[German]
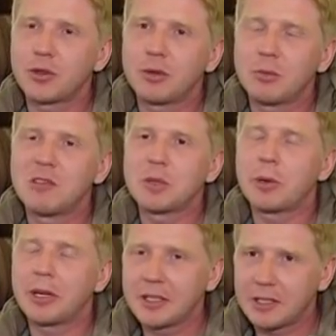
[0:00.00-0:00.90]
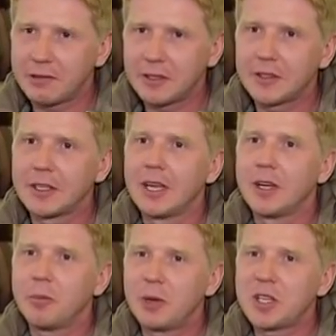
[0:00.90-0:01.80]
Wir sind ja die Ersten,
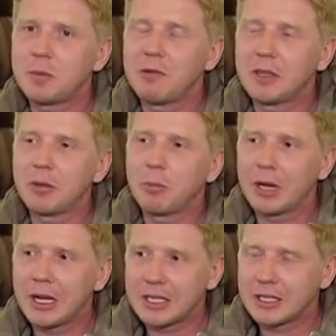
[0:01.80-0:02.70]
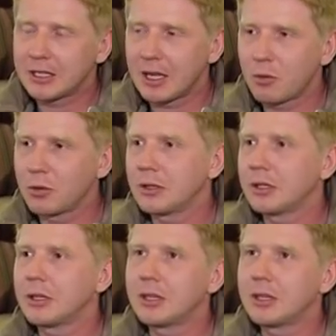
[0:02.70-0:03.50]
die sowas gemacht haben.